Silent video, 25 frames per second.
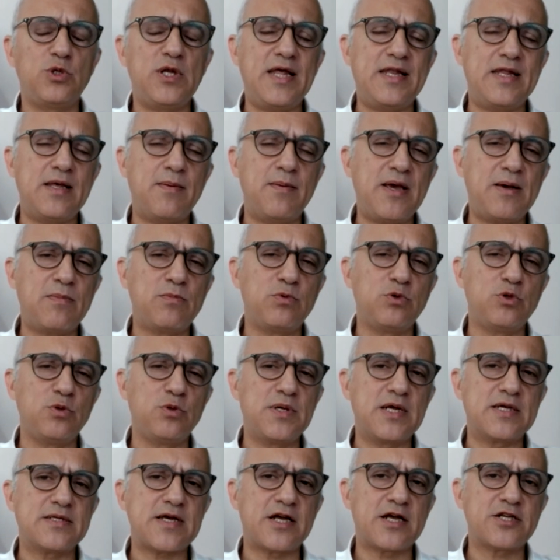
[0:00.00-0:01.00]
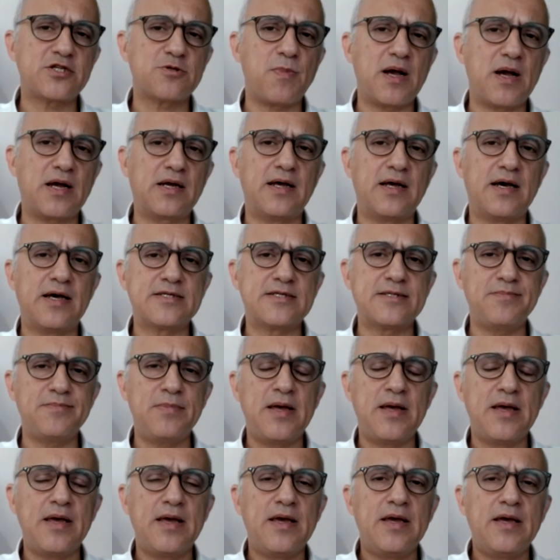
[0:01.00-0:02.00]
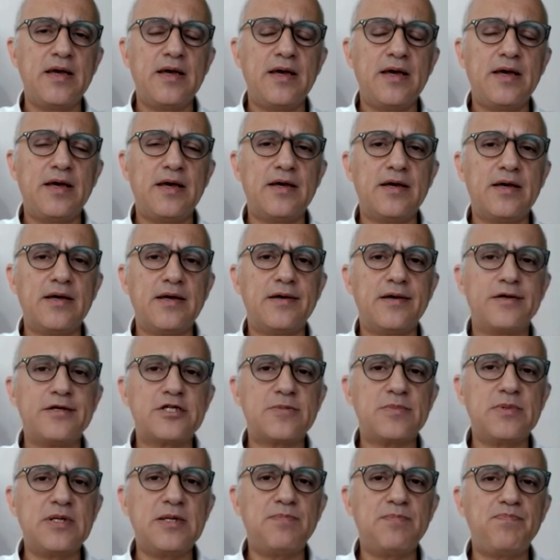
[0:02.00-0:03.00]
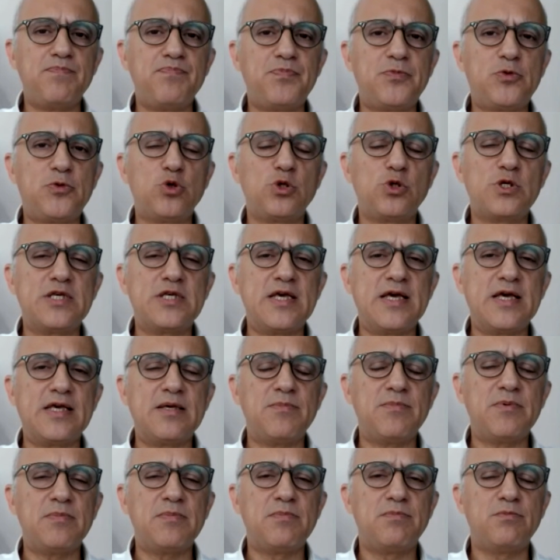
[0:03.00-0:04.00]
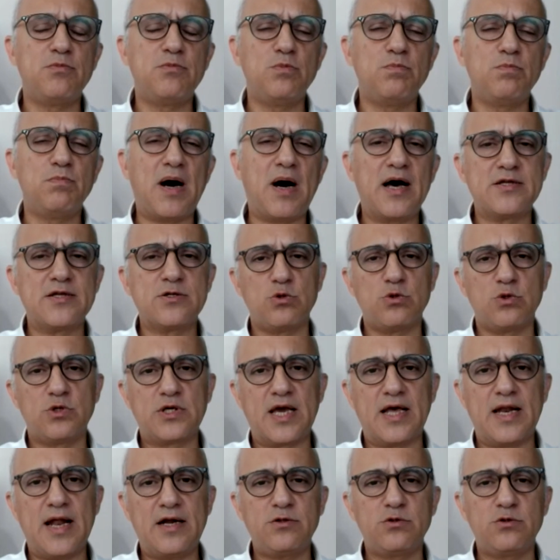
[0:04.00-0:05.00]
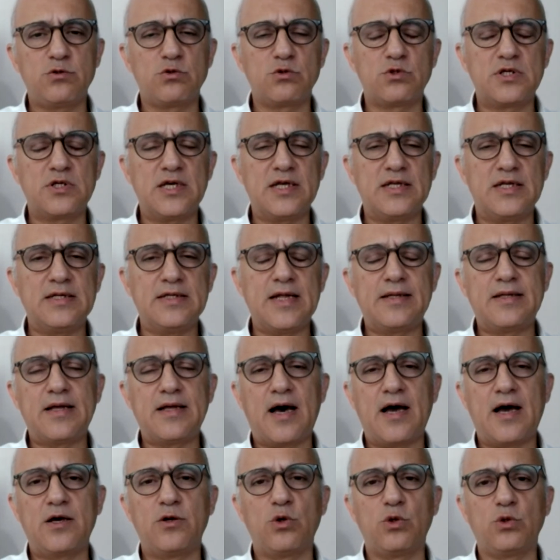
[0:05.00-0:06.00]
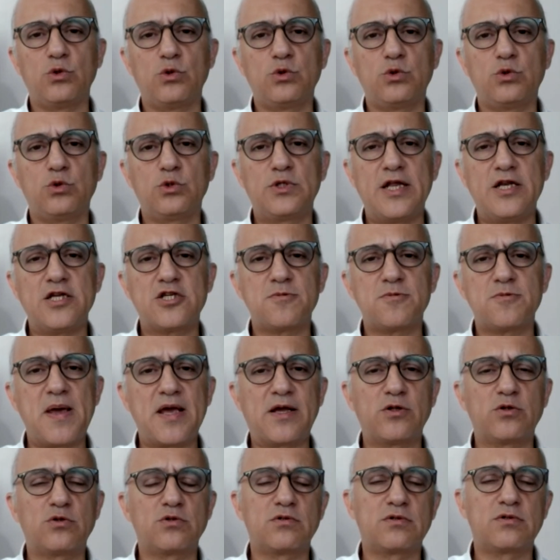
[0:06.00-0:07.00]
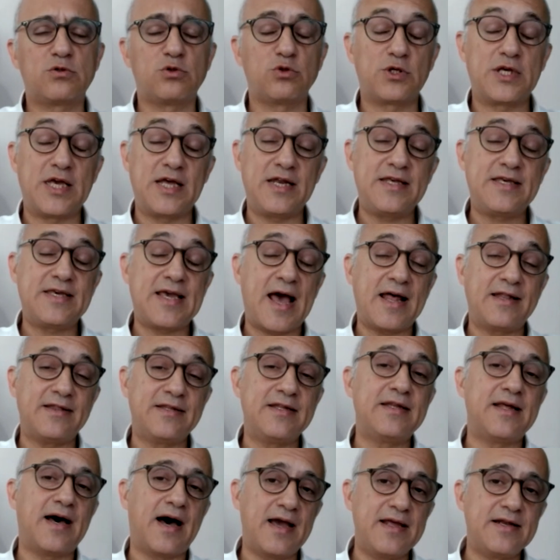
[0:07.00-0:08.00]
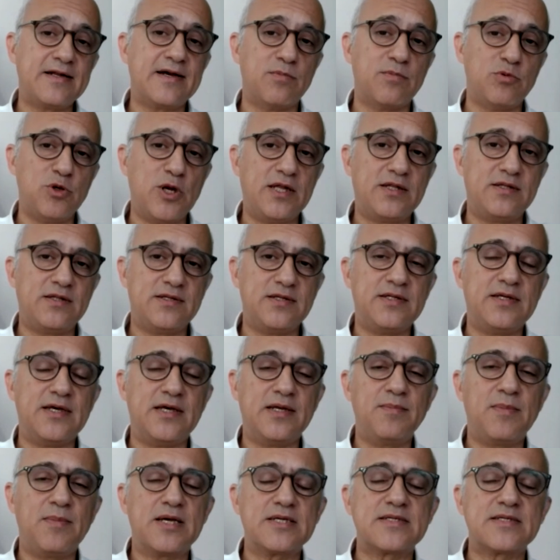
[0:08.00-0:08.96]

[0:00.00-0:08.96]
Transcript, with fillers: Bu ne demek? Bunu biraz açmak lazım. E, şimdi Türkiye gibi bazı ülkeler, Türkiye'nin de dahil olduğu, gelişmek Türkiye'nin kendini dahil kabul ettiği diyelim.